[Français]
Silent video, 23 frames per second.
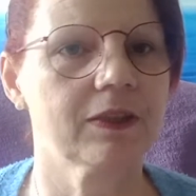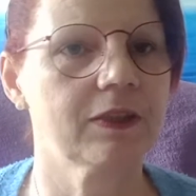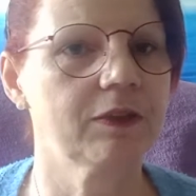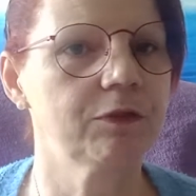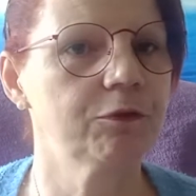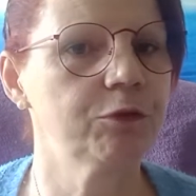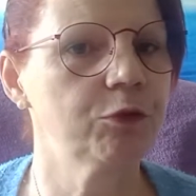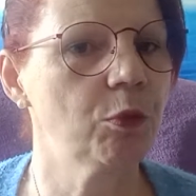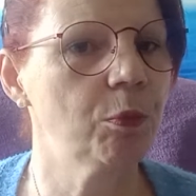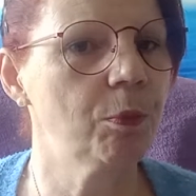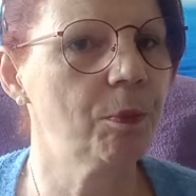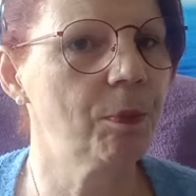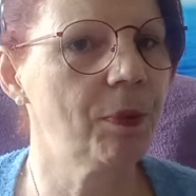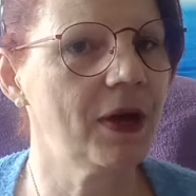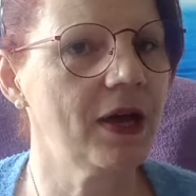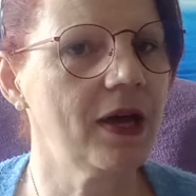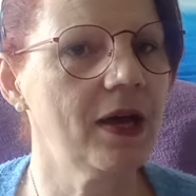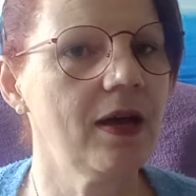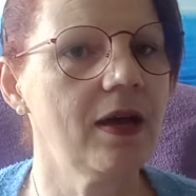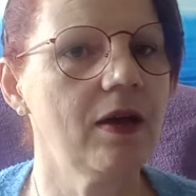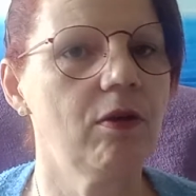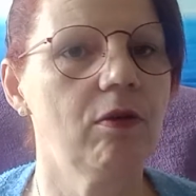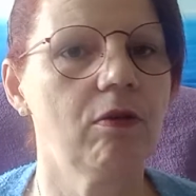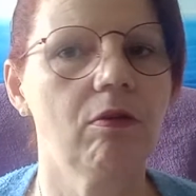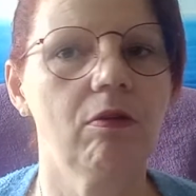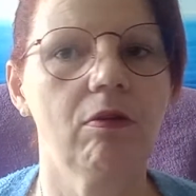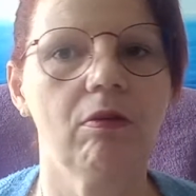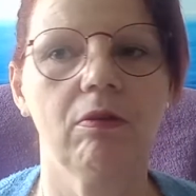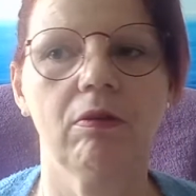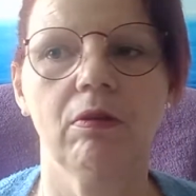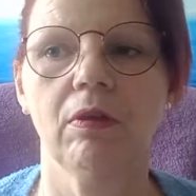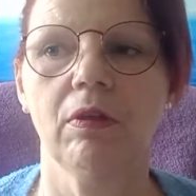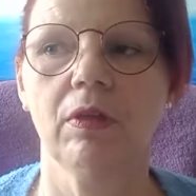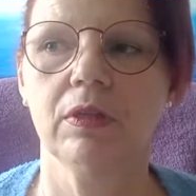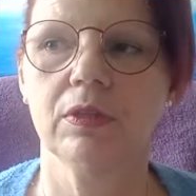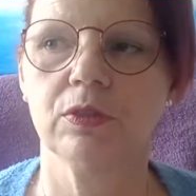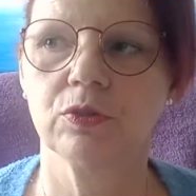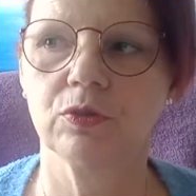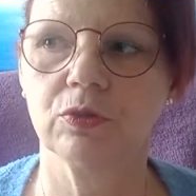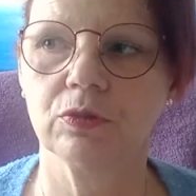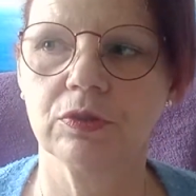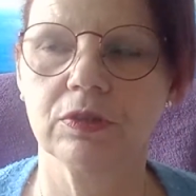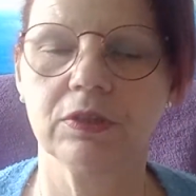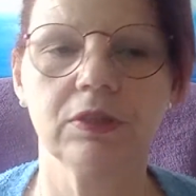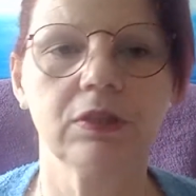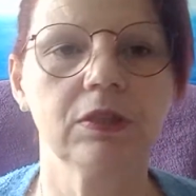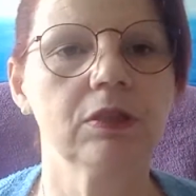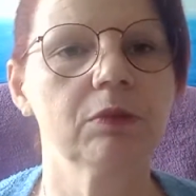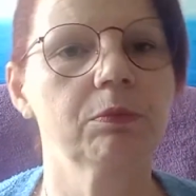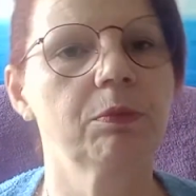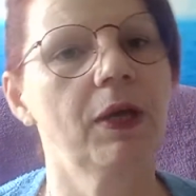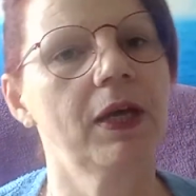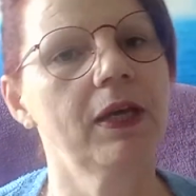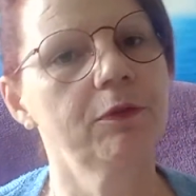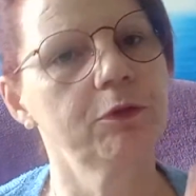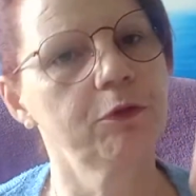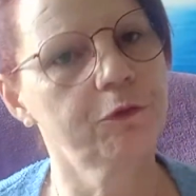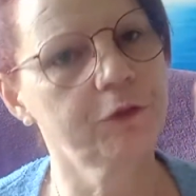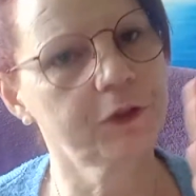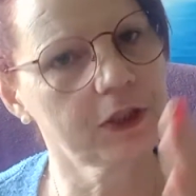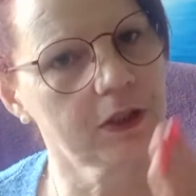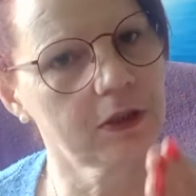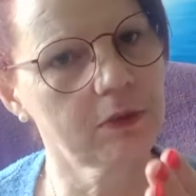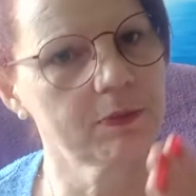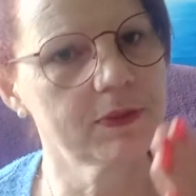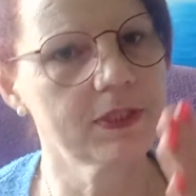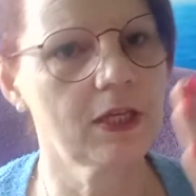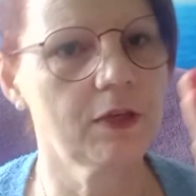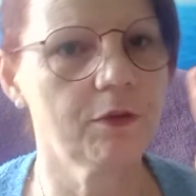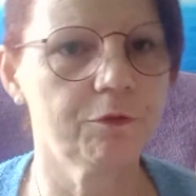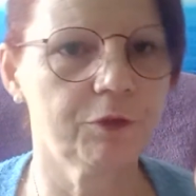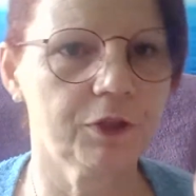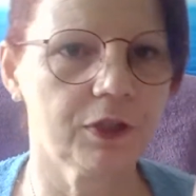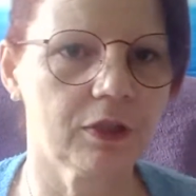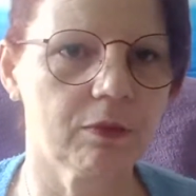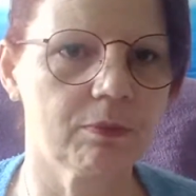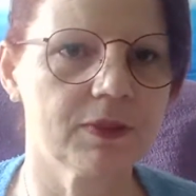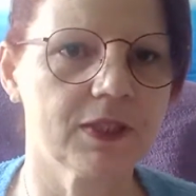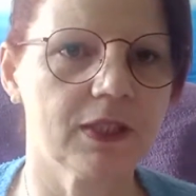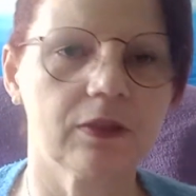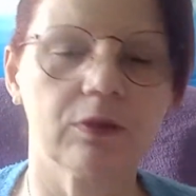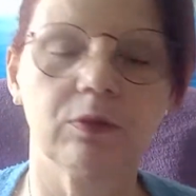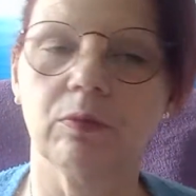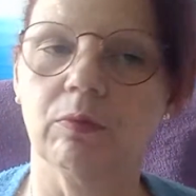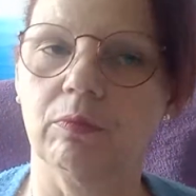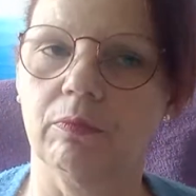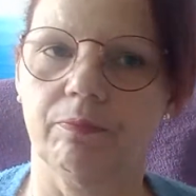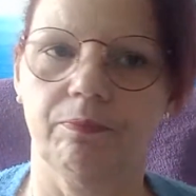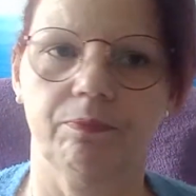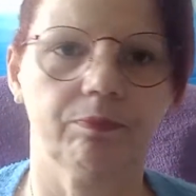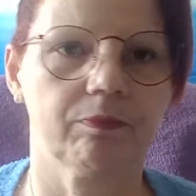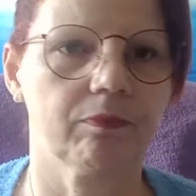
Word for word: Il ne faut pas se dire, il bah, faut faire comme ça, faire comme ça. Non.